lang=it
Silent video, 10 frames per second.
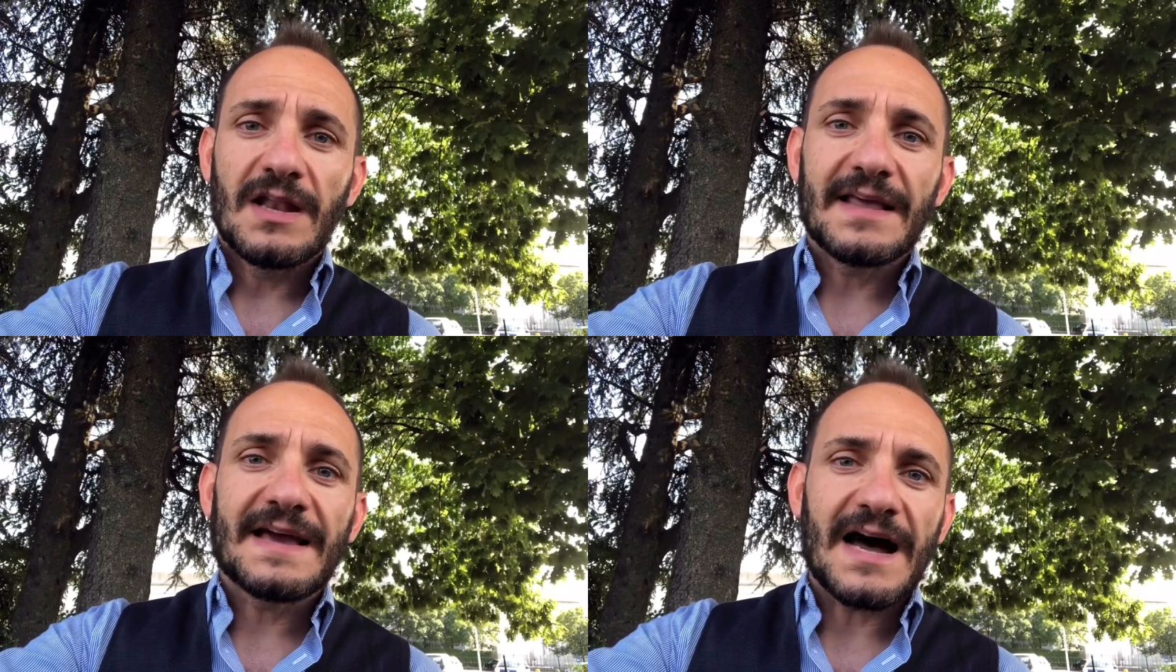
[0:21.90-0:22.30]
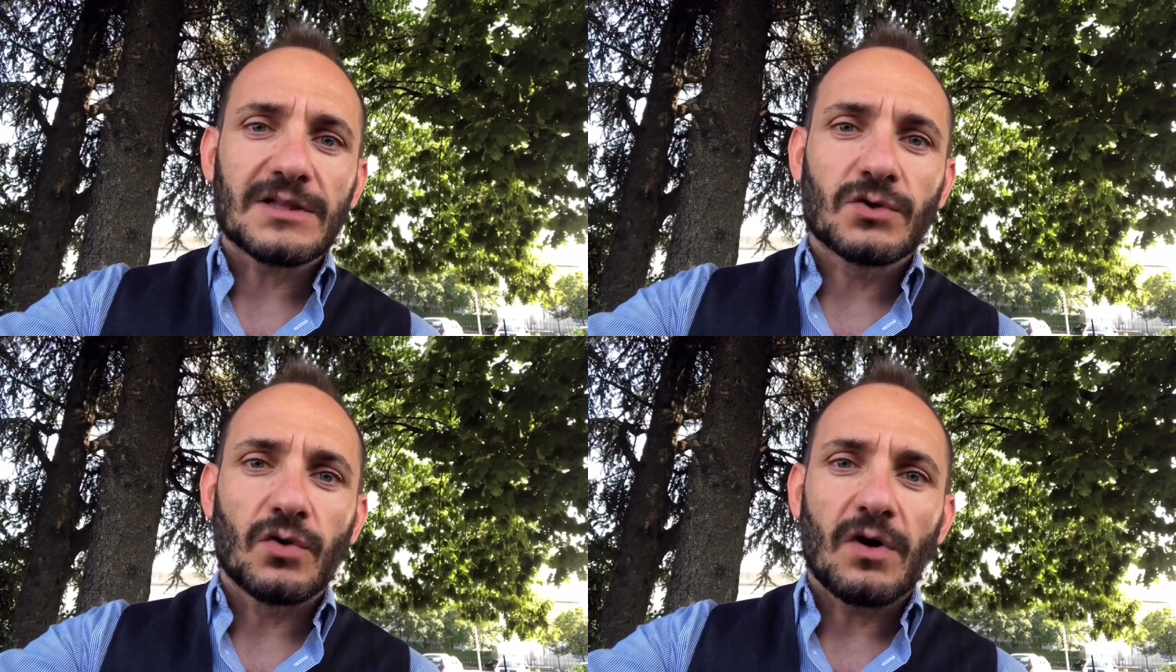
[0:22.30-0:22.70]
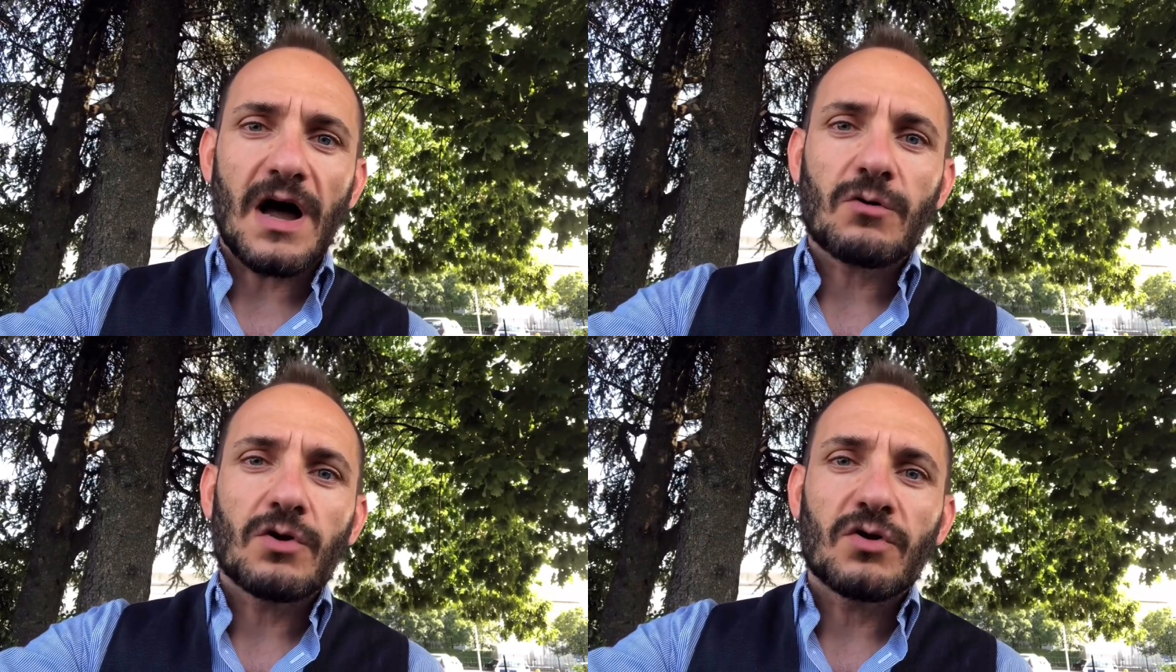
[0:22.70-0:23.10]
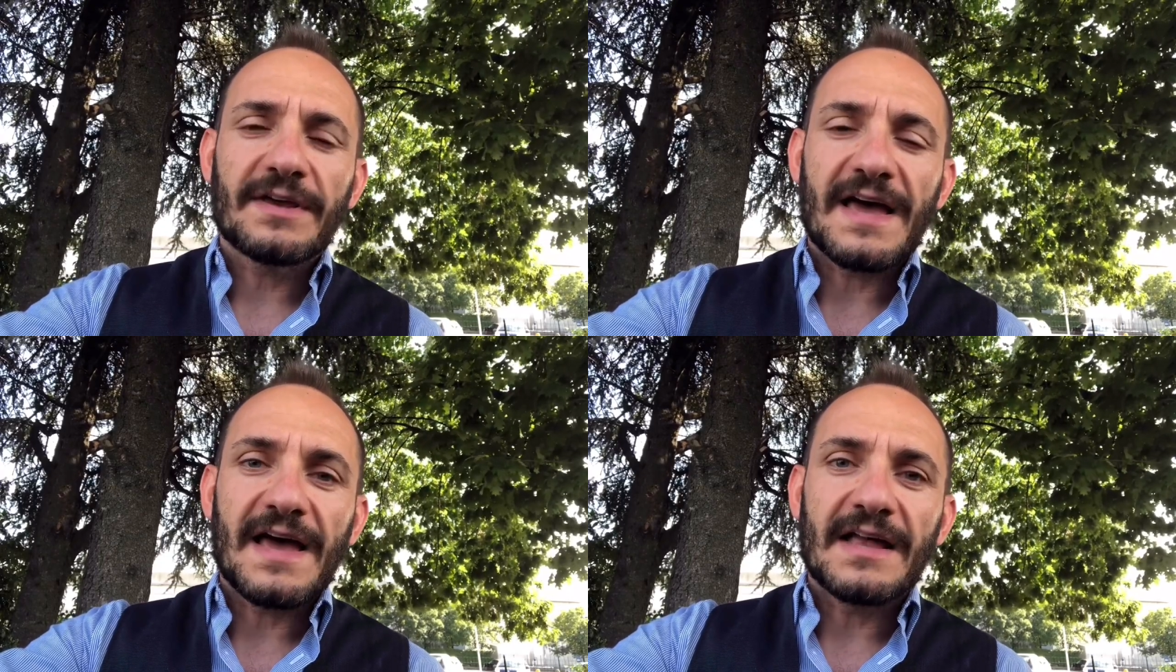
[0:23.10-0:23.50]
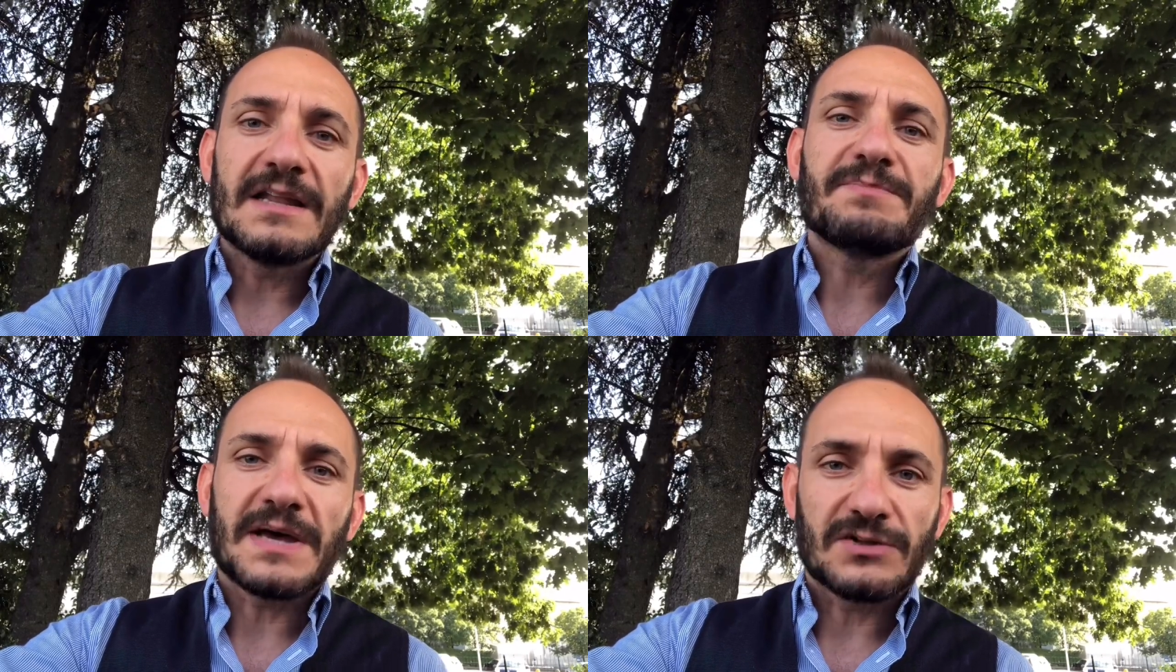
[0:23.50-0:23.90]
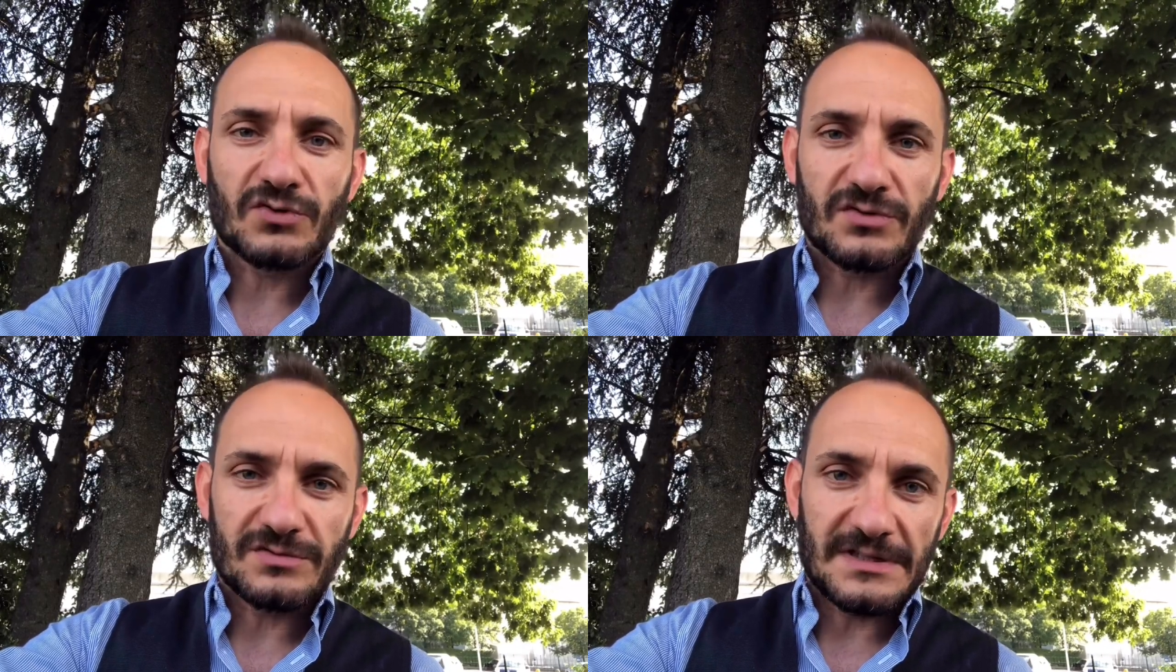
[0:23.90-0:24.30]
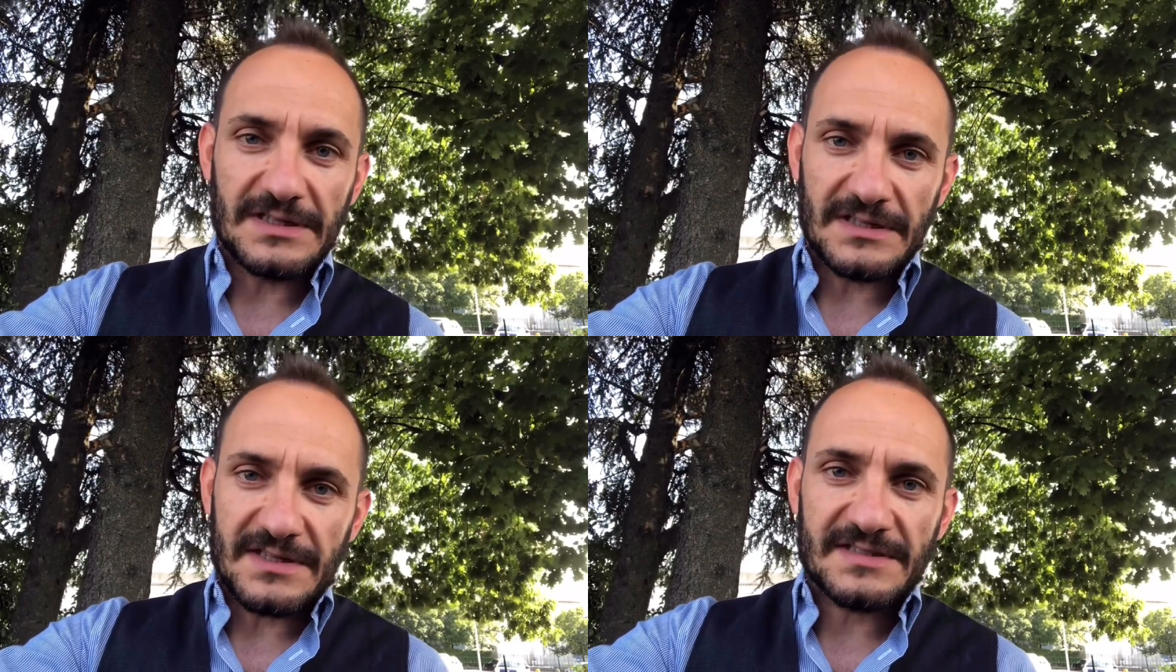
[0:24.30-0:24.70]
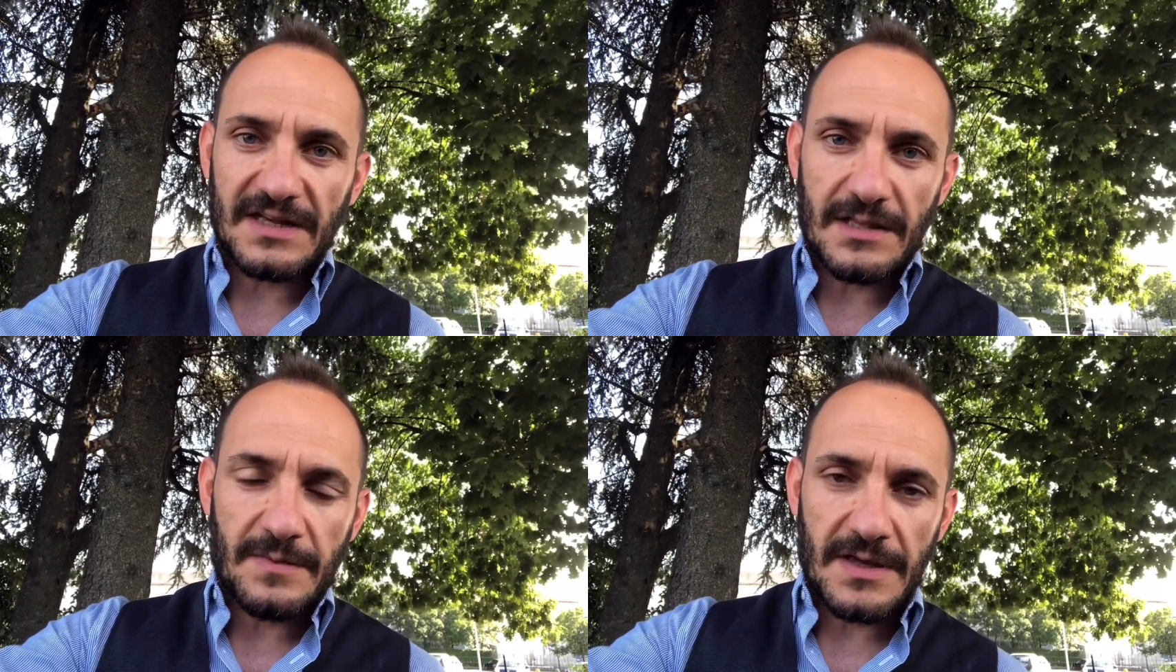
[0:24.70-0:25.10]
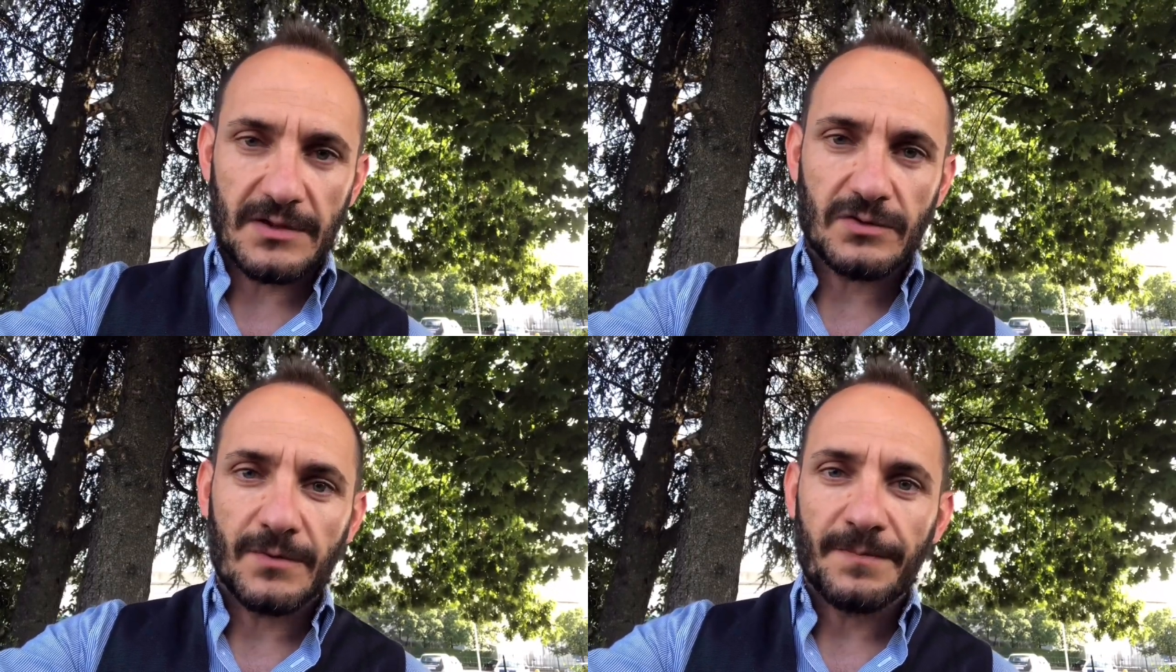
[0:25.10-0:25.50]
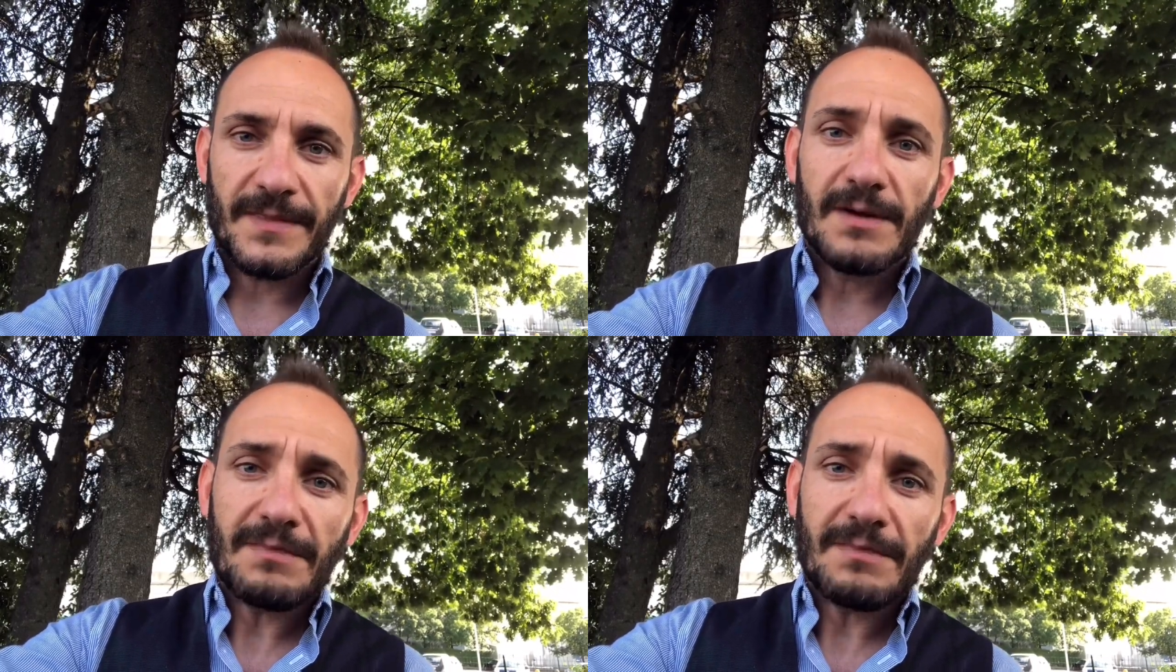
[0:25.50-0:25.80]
legato a quello che è l'impianto di riscaldamento